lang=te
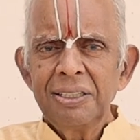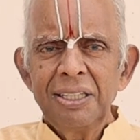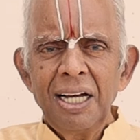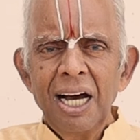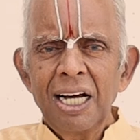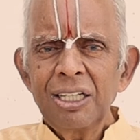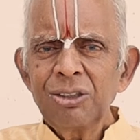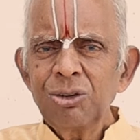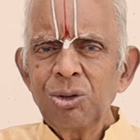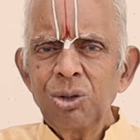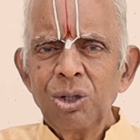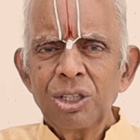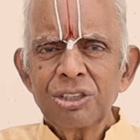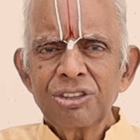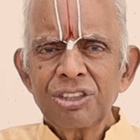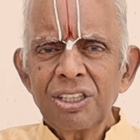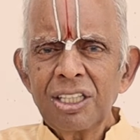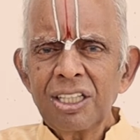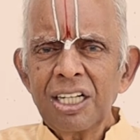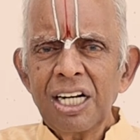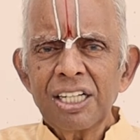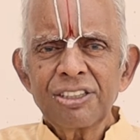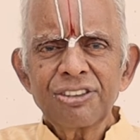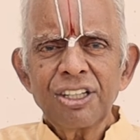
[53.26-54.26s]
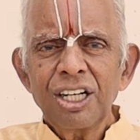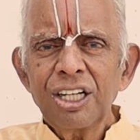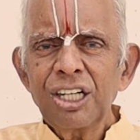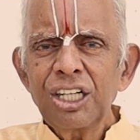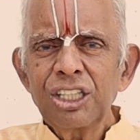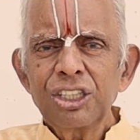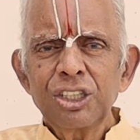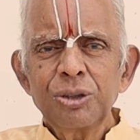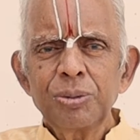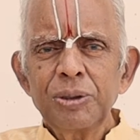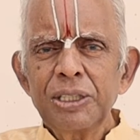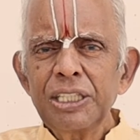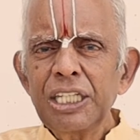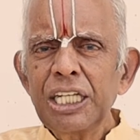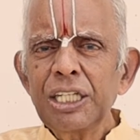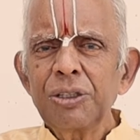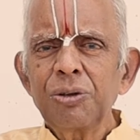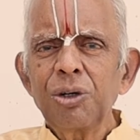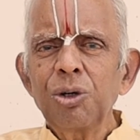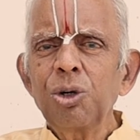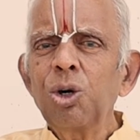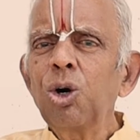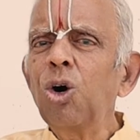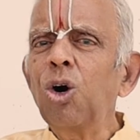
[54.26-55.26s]
దానికోసం లక్షలు ఖర్చు పెట్టి
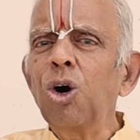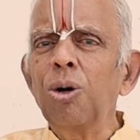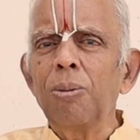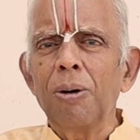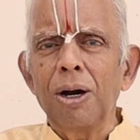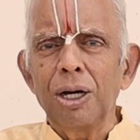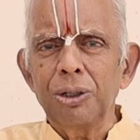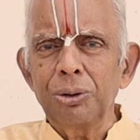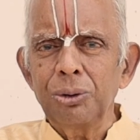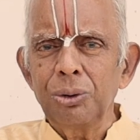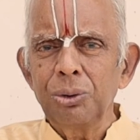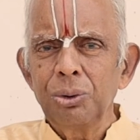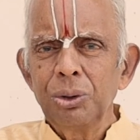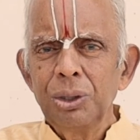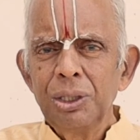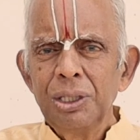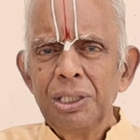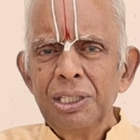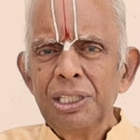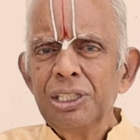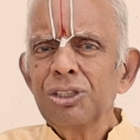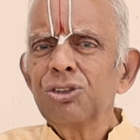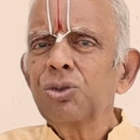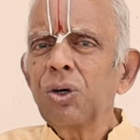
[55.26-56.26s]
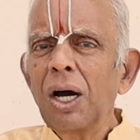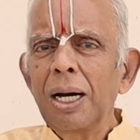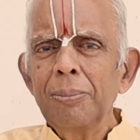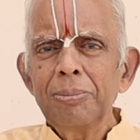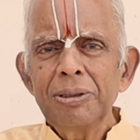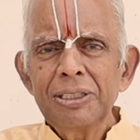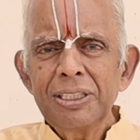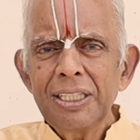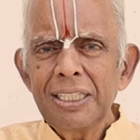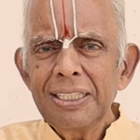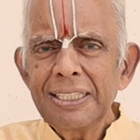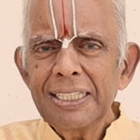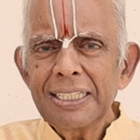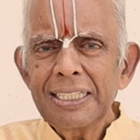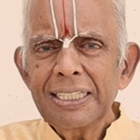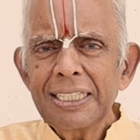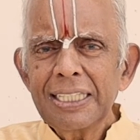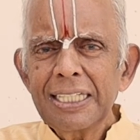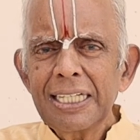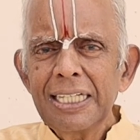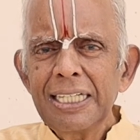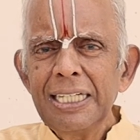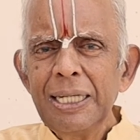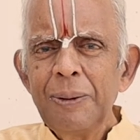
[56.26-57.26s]
ఏవో హోమాలు స్వామీజీల
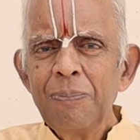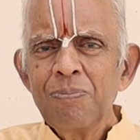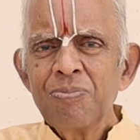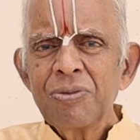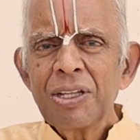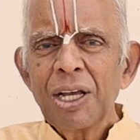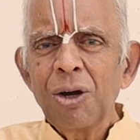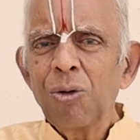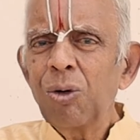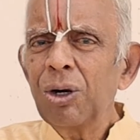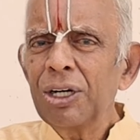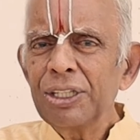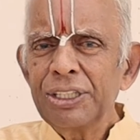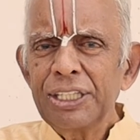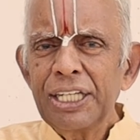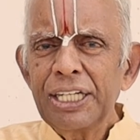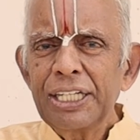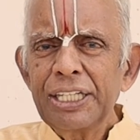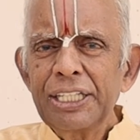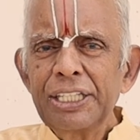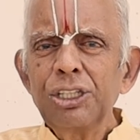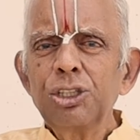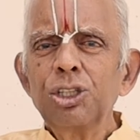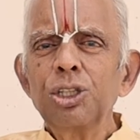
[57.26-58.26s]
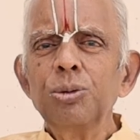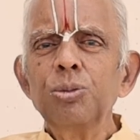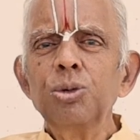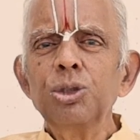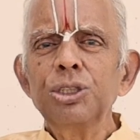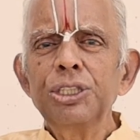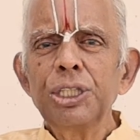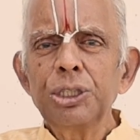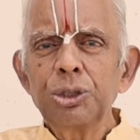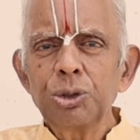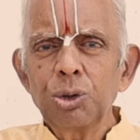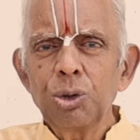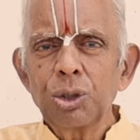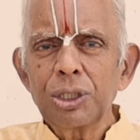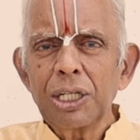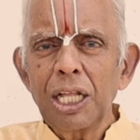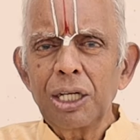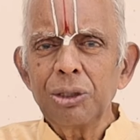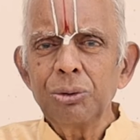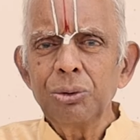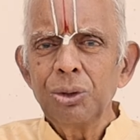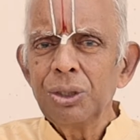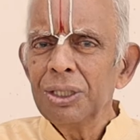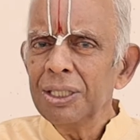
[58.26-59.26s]
దగ్గరికి వెళ్ళి వాళ్ళ దగ్గర తీసుకుని
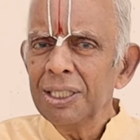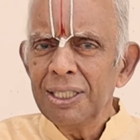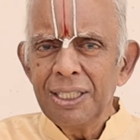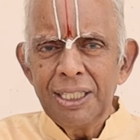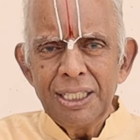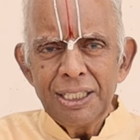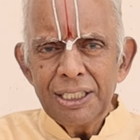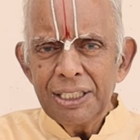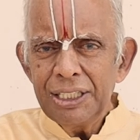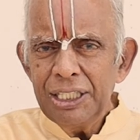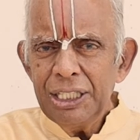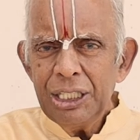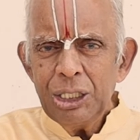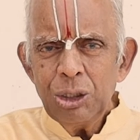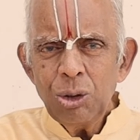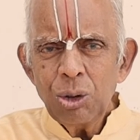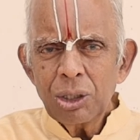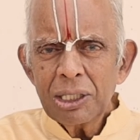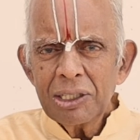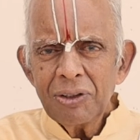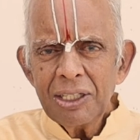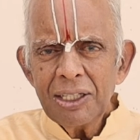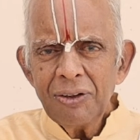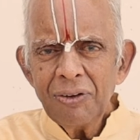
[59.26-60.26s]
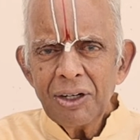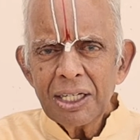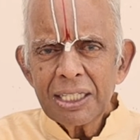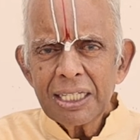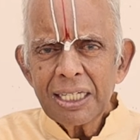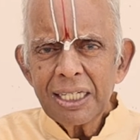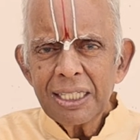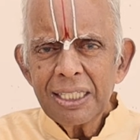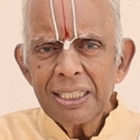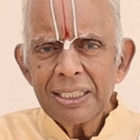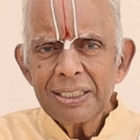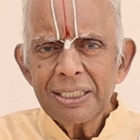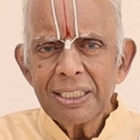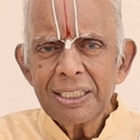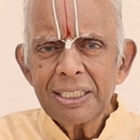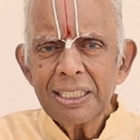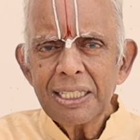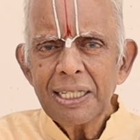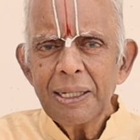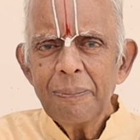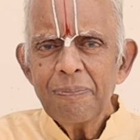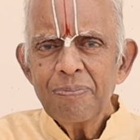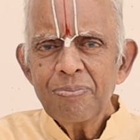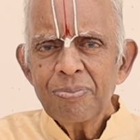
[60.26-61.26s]
ముద్దెట్టుకోవడాలు ఈ నేను
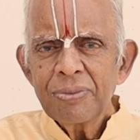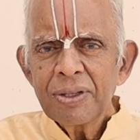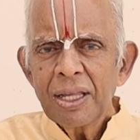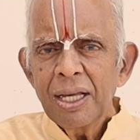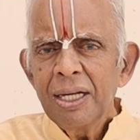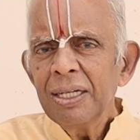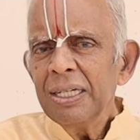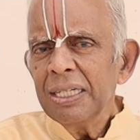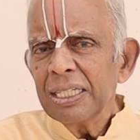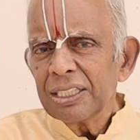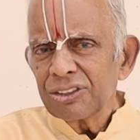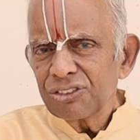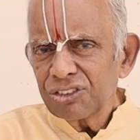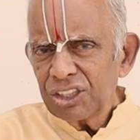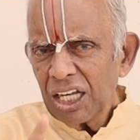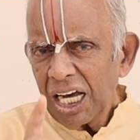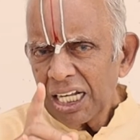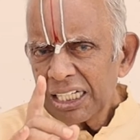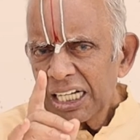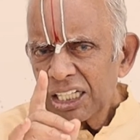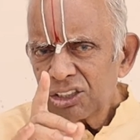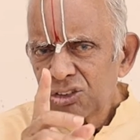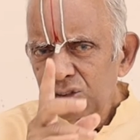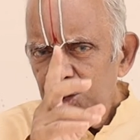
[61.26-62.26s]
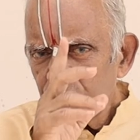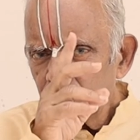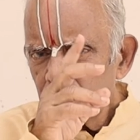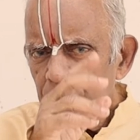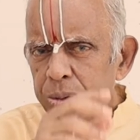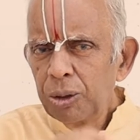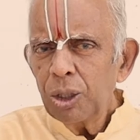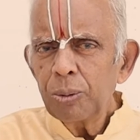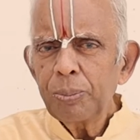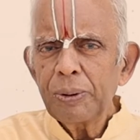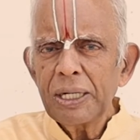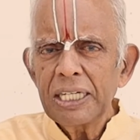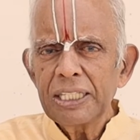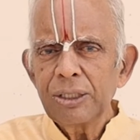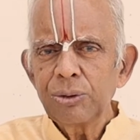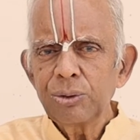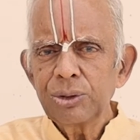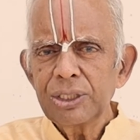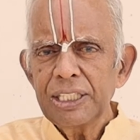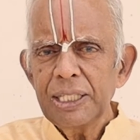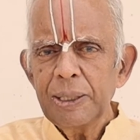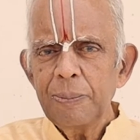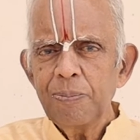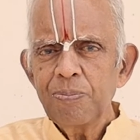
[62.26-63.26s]
అక్కర్లేదండి చాలా సులభోపాయం
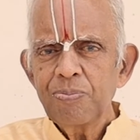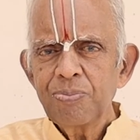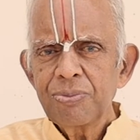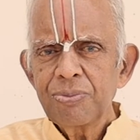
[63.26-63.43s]
ఉంది